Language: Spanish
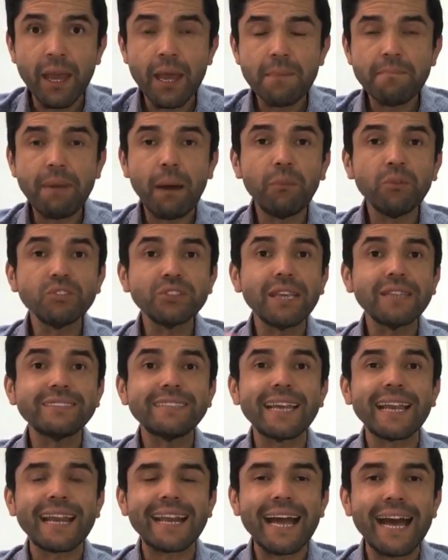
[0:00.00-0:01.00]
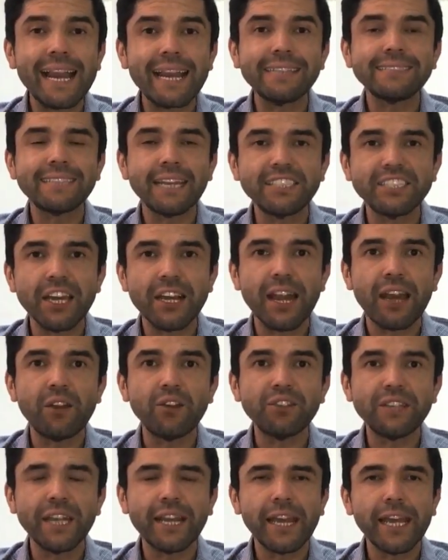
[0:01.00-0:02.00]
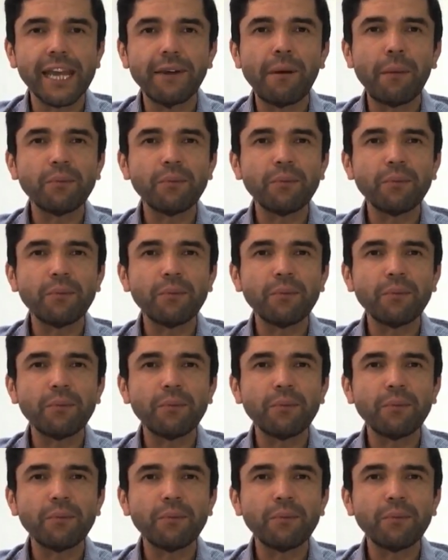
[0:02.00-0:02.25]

Vamos a cerrar esta charla no técnica,